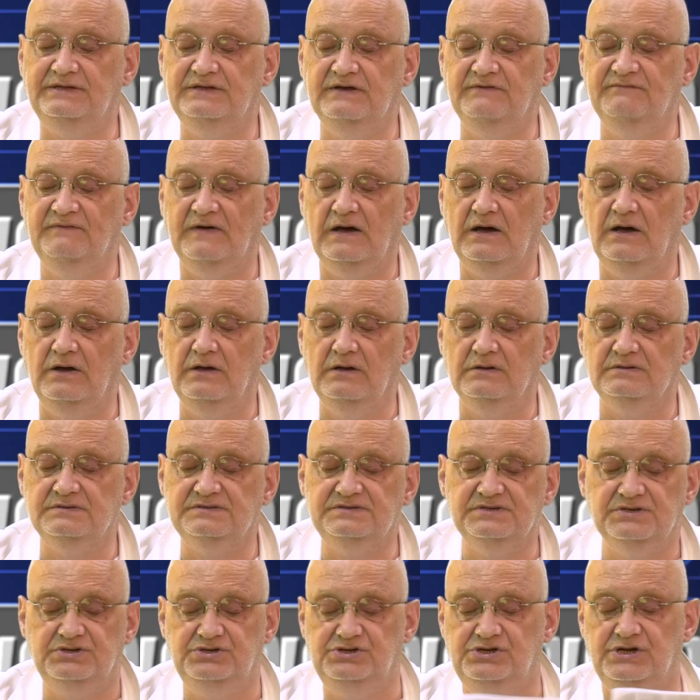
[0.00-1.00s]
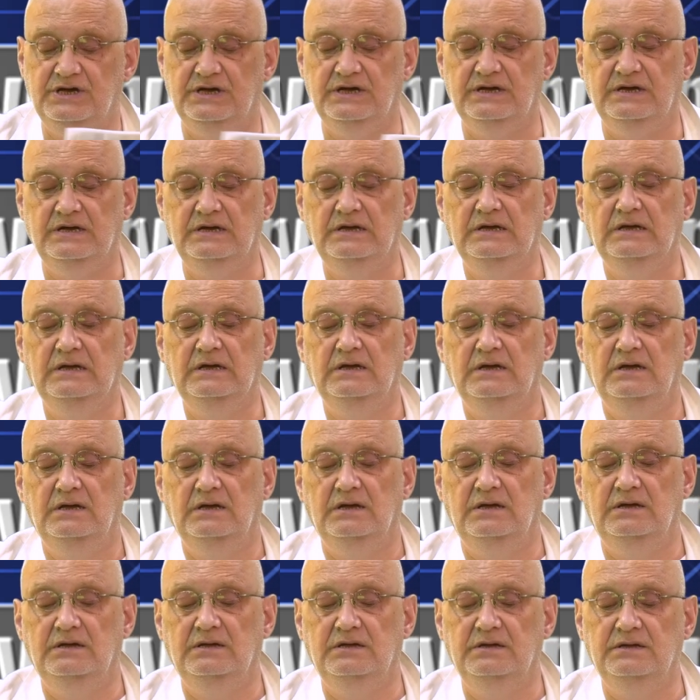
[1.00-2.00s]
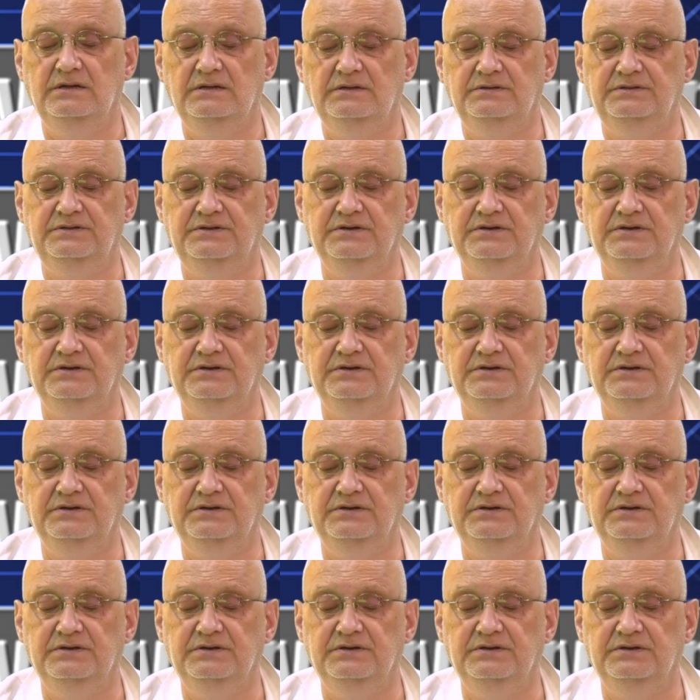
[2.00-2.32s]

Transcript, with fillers: tych wahających się y,